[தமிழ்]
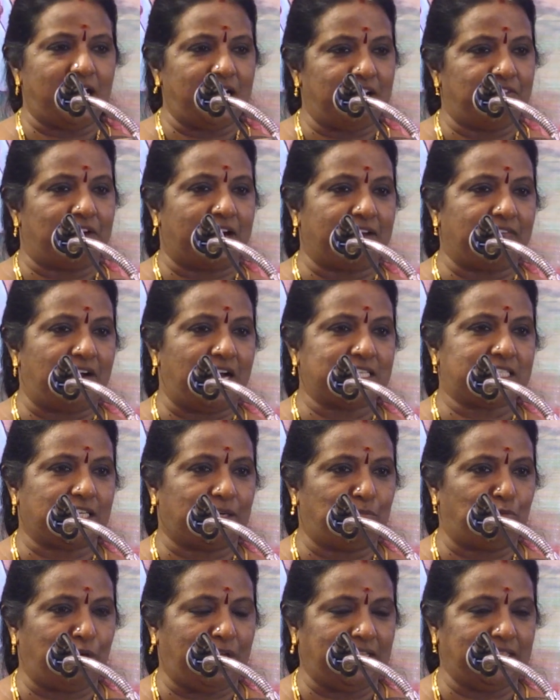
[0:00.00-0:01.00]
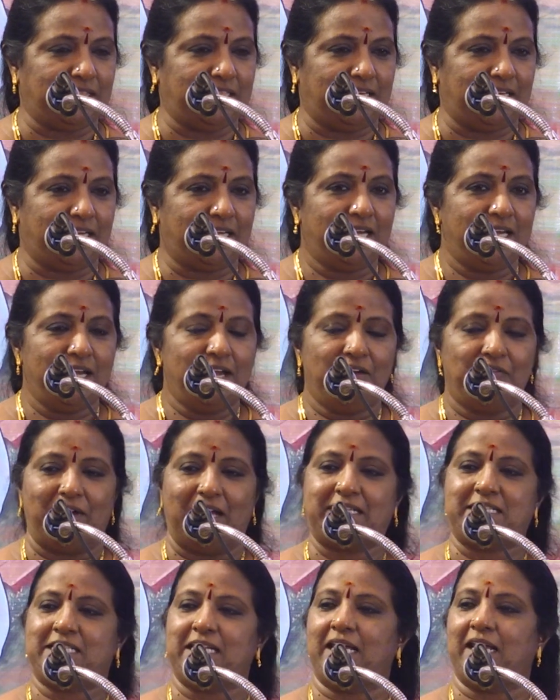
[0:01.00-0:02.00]
ஆண்டு வனவாசம் முடிந்து
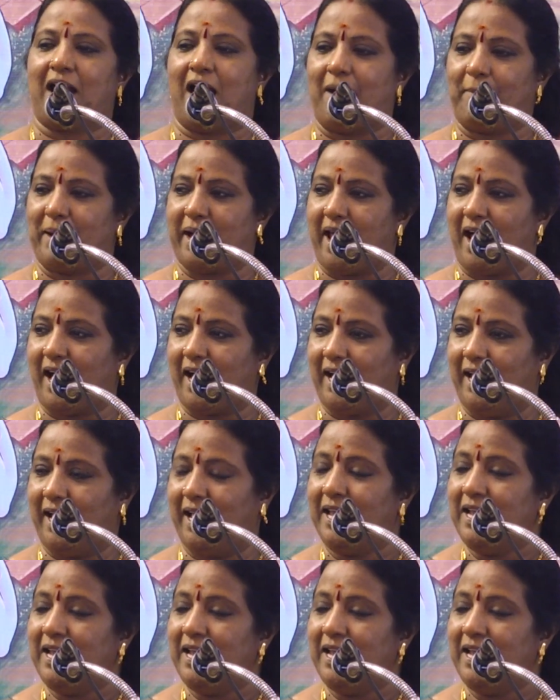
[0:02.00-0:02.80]
வெற்றி ராமனாக